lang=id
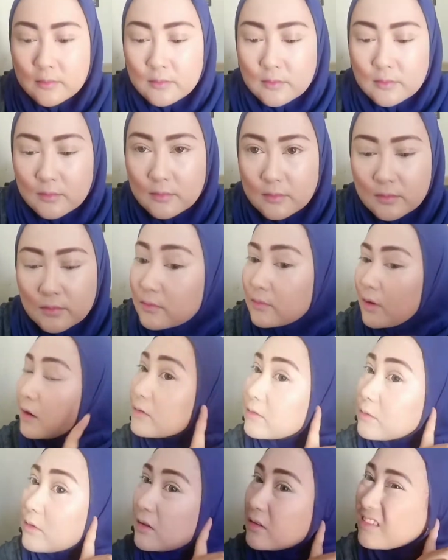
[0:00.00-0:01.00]
Sebenarnya
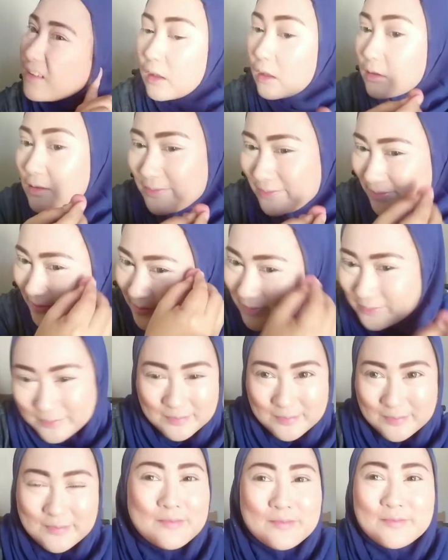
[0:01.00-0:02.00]
aku udah berusaha
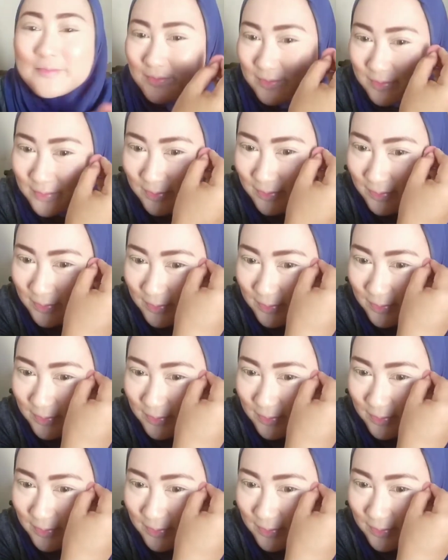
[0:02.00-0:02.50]
nirusin pipi aku yang